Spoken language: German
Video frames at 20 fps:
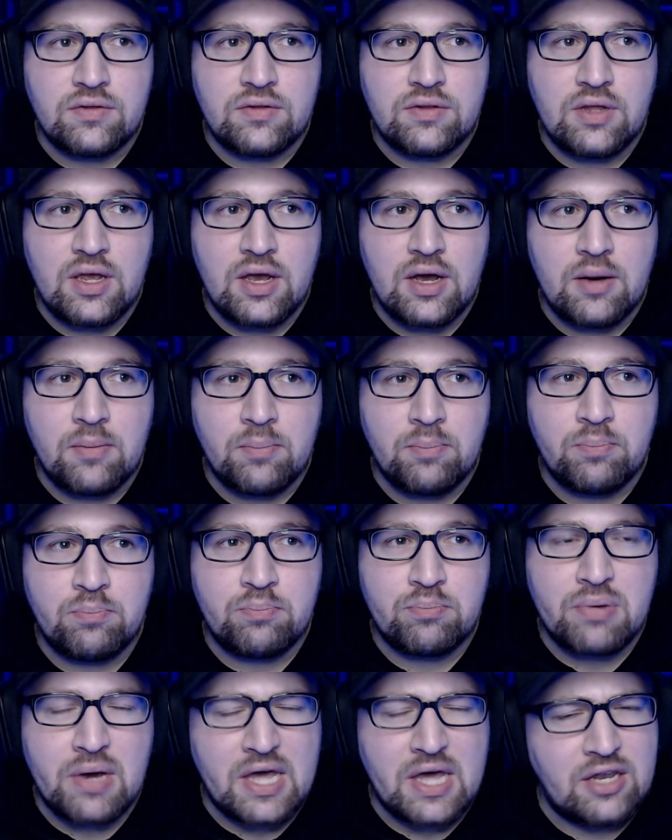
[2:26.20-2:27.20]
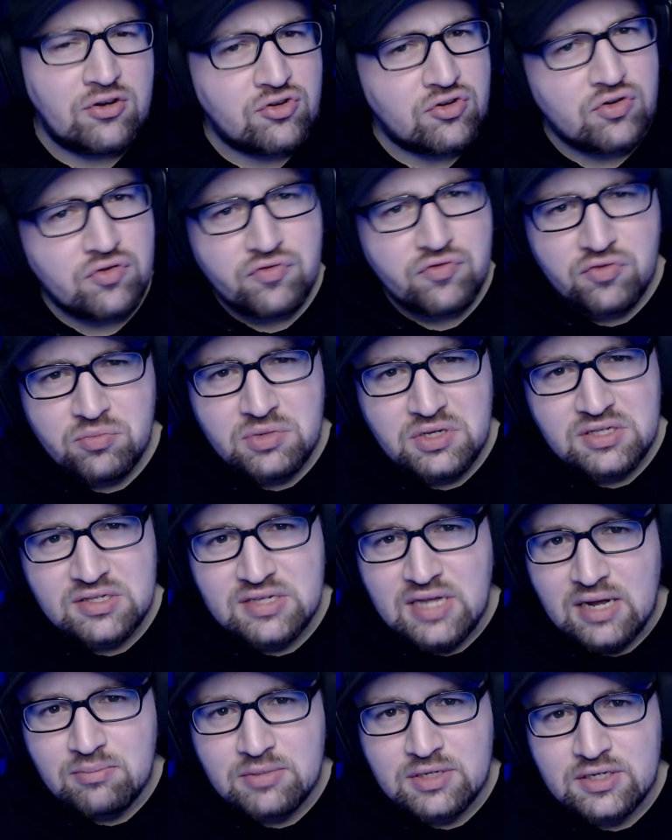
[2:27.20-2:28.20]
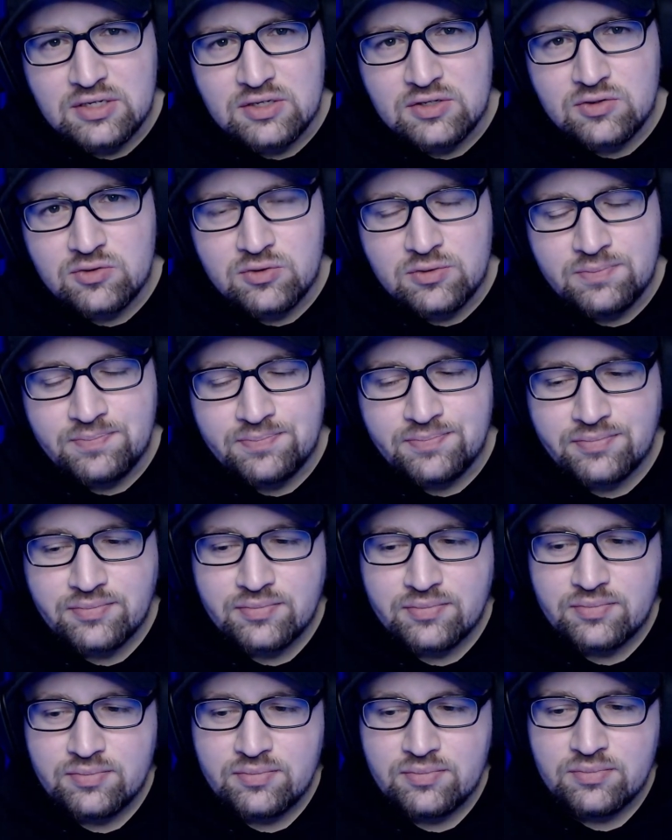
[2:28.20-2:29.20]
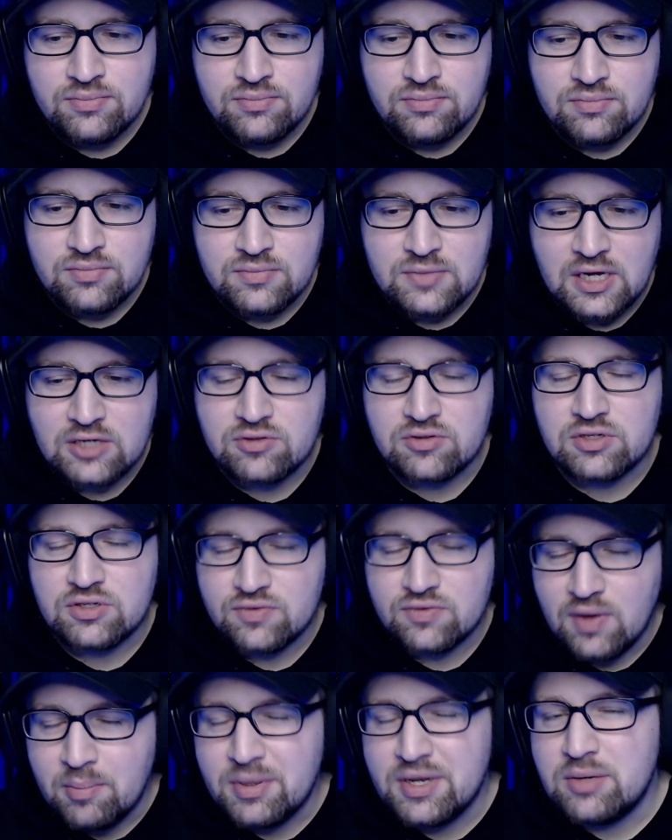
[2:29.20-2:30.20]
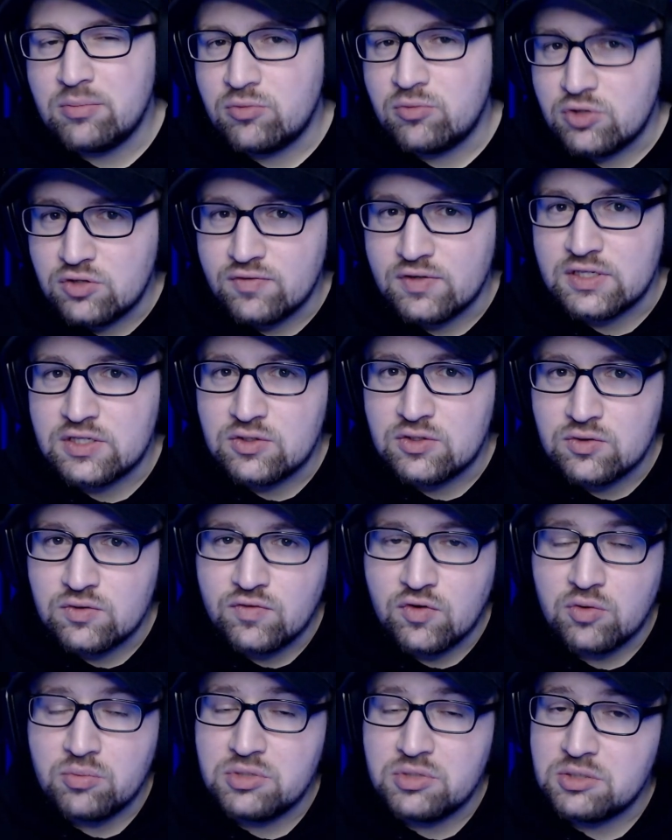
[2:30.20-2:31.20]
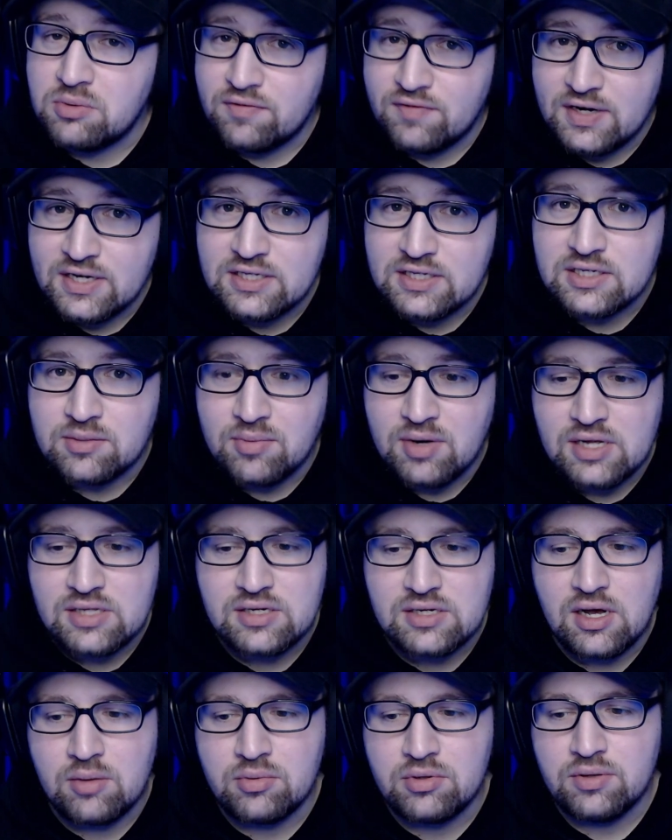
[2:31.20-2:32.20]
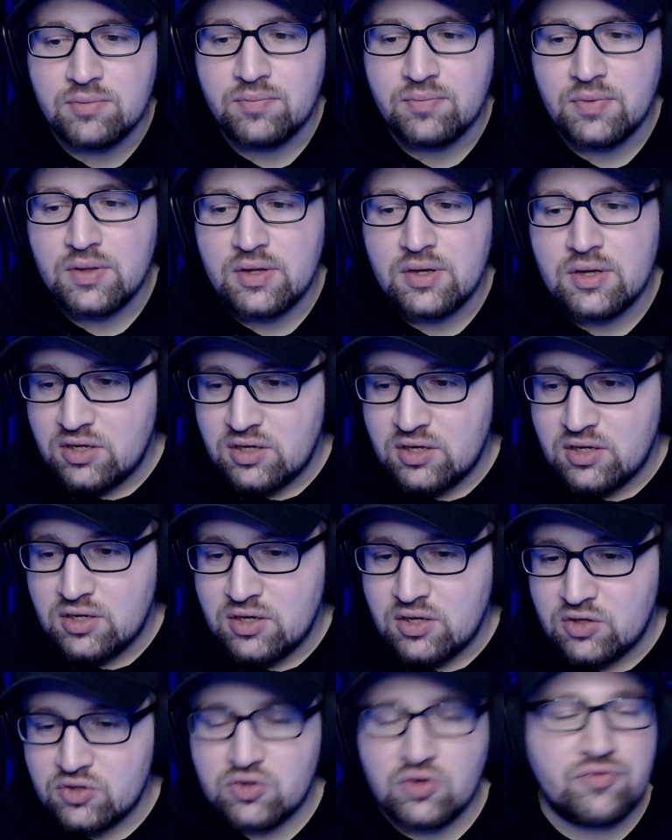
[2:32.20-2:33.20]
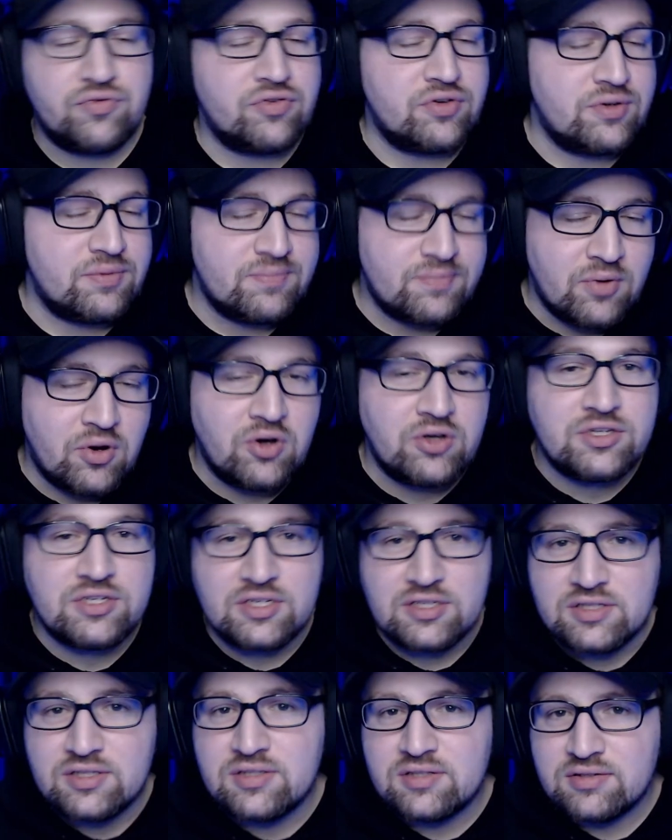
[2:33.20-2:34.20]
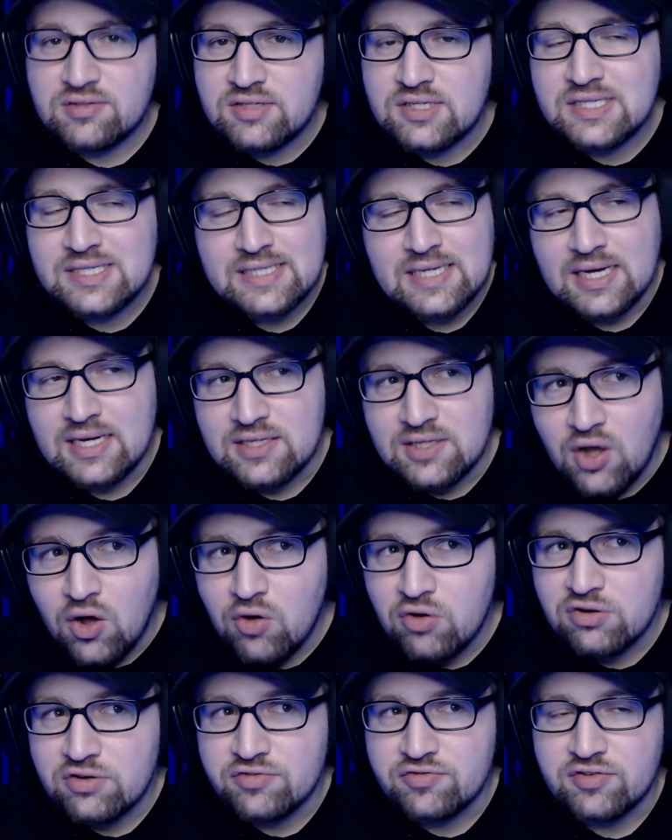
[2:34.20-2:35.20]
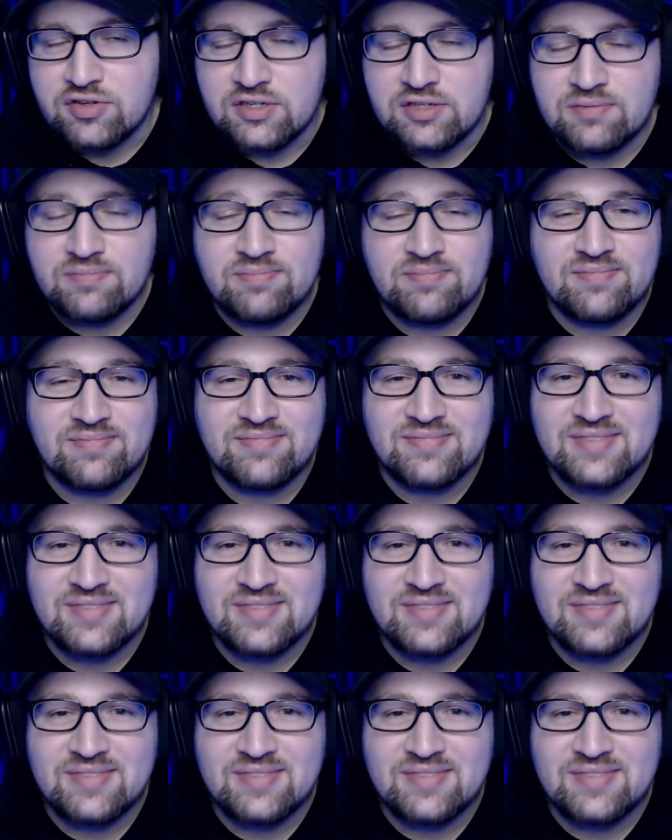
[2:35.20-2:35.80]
der Brennstoff für mich, sagt man das so. Also das war meine Motivation, warum ich immer weitergemacht habe. Ich hoffe, euch hat die Zeit auch gefallen.